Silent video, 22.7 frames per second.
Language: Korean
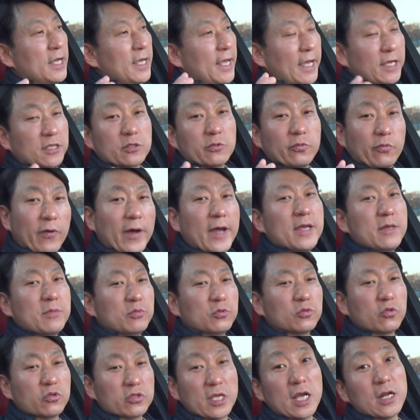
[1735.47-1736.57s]

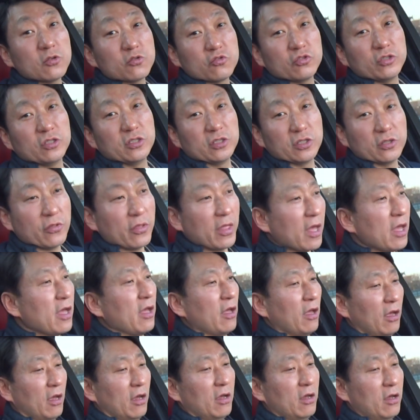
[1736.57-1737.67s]
X5도 살 수
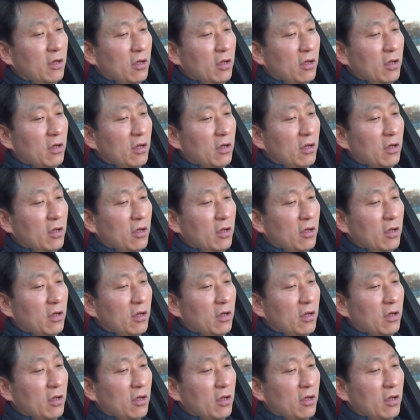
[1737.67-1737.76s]
있는데